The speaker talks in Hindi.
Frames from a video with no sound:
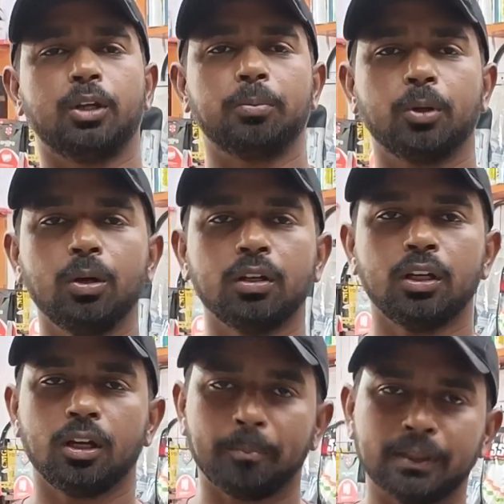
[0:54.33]
आपको
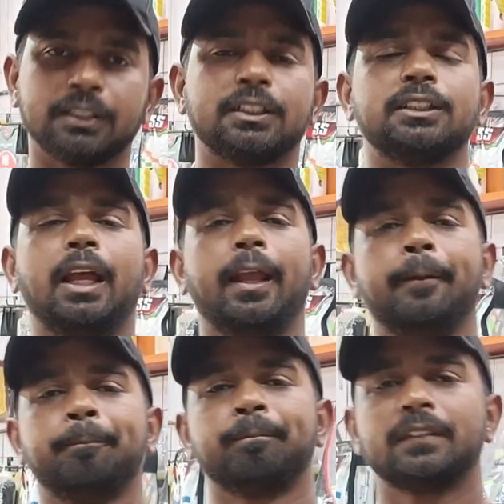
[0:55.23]
पता चल जाए
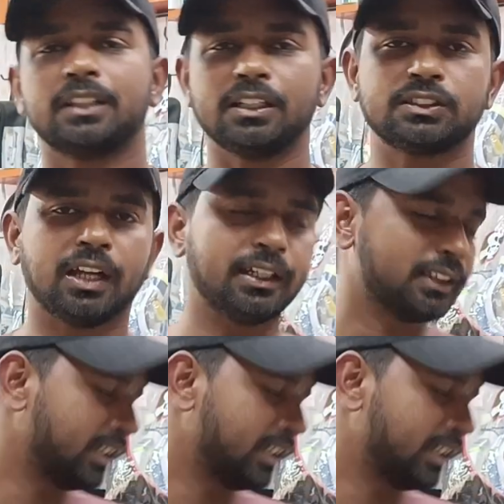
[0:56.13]
चलिए स्टार्ट